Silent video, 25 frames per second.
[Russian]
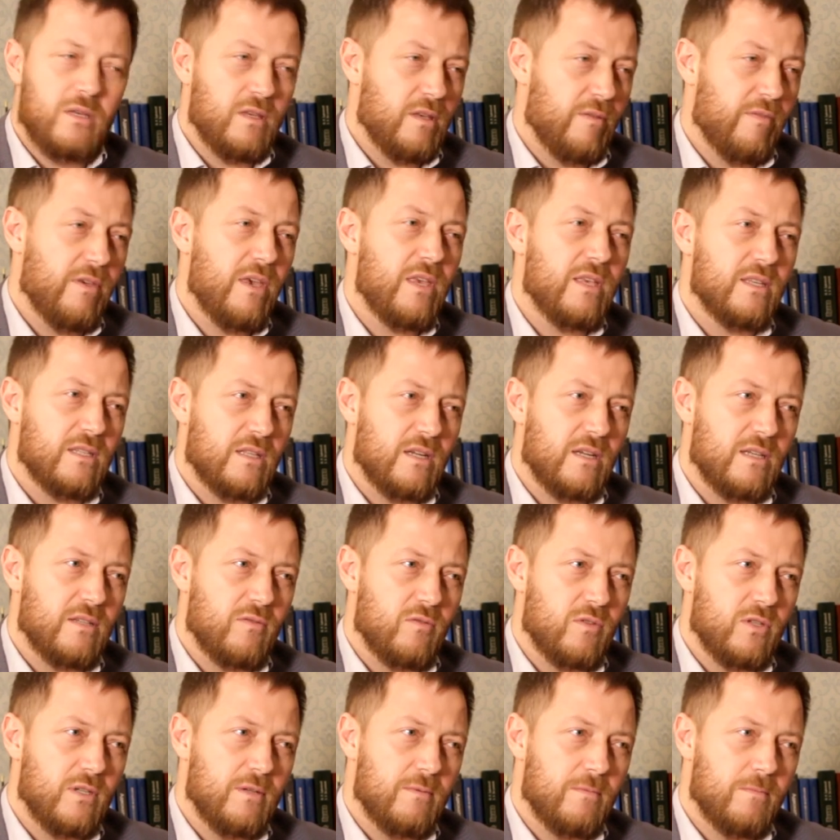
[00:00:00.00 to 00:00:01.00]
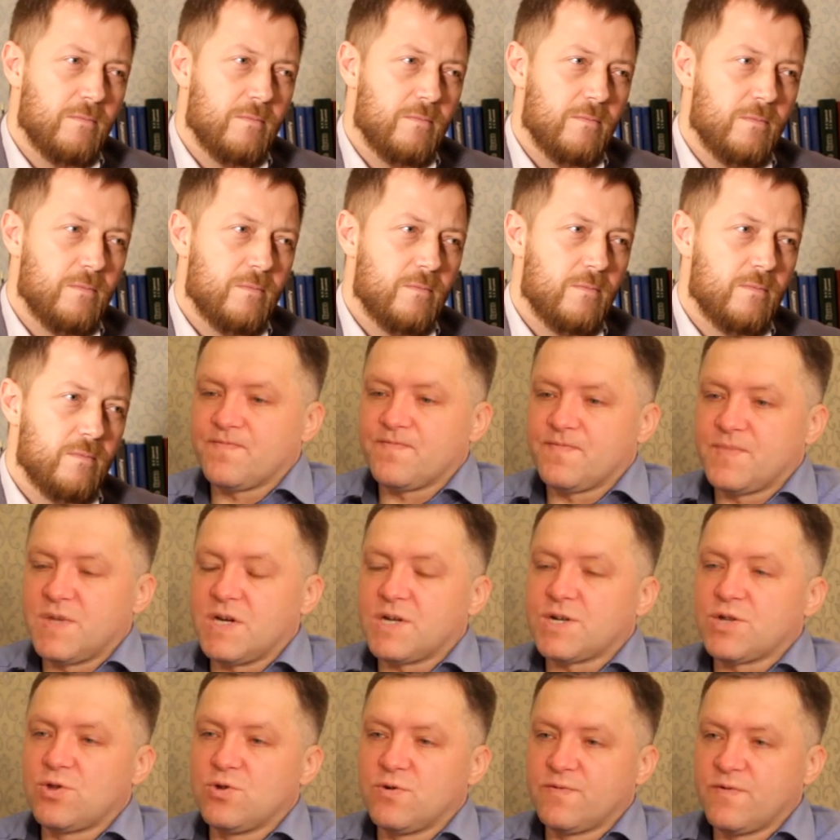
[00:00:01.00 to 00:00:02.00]
Евгений, здравствуйте. Здравствуйте.
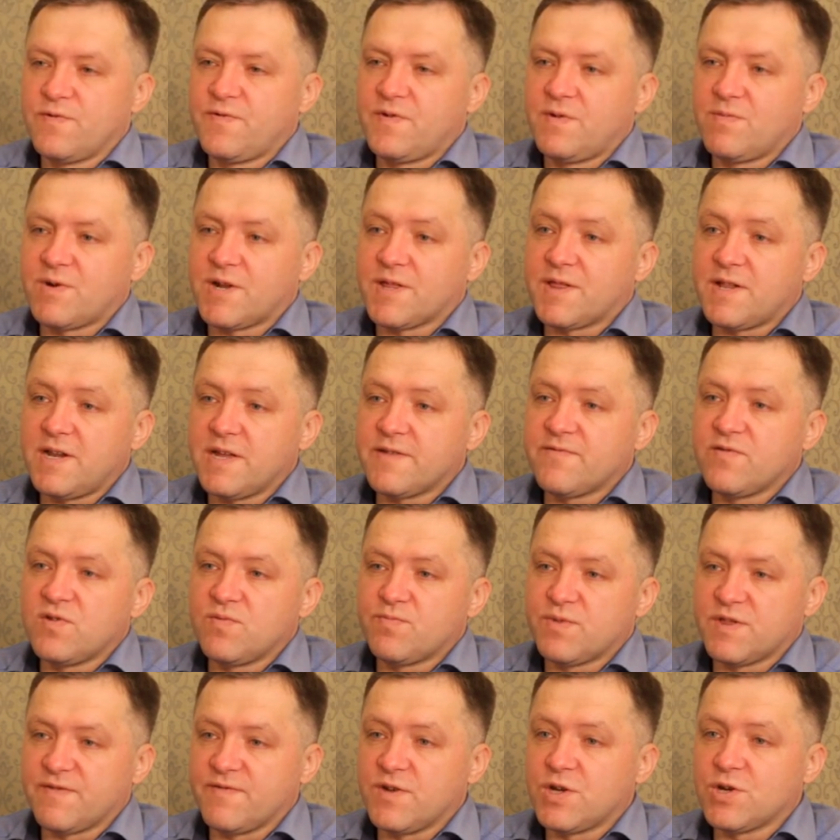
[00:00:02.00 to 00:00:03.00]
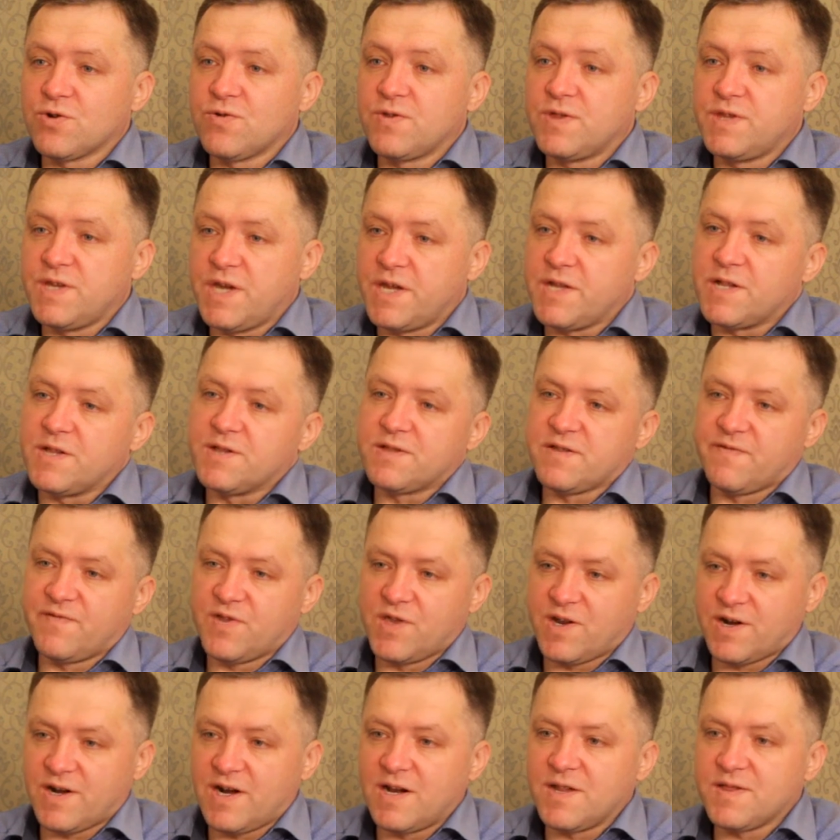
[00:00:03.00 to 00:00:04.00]
Наш новый фильм расследования посвящен деятельности
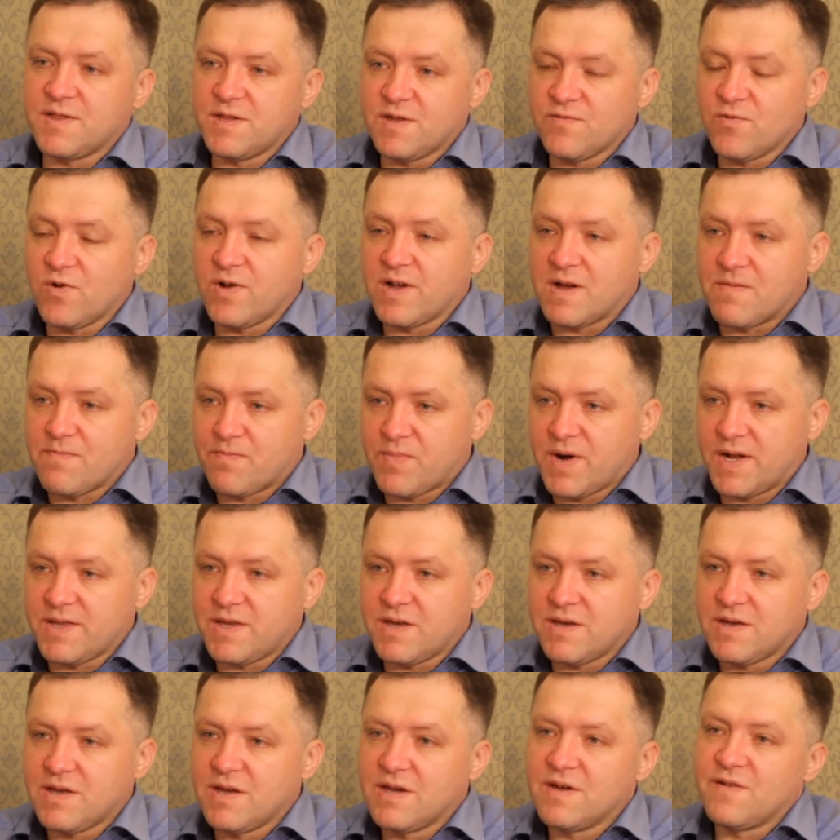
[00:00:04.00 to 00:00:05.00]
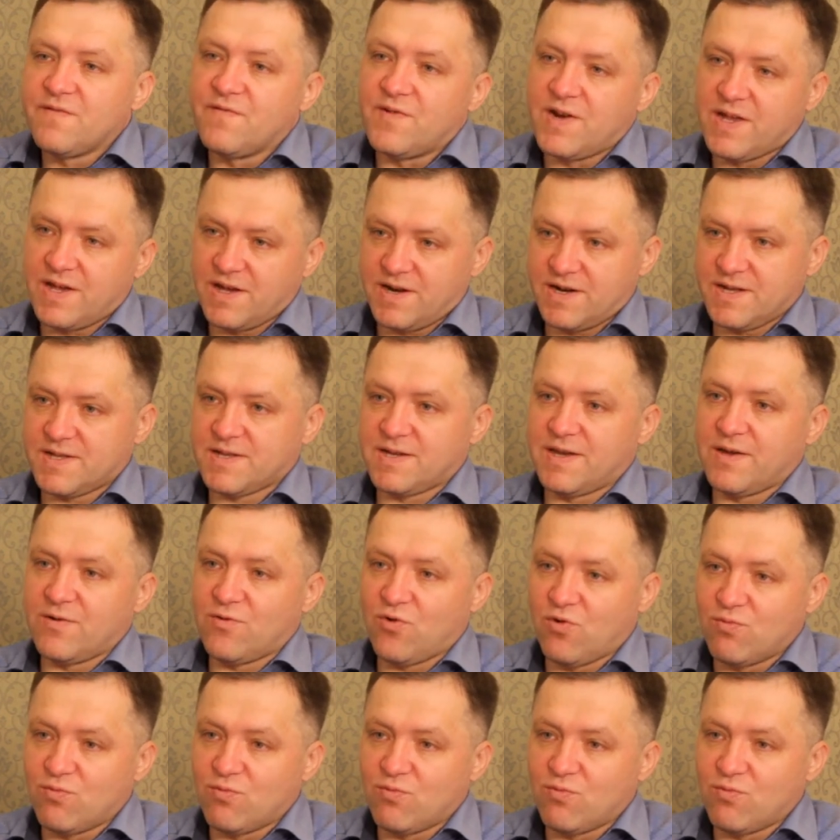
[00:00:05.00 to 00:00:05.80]
федеральной сетевой компании в Ленинградской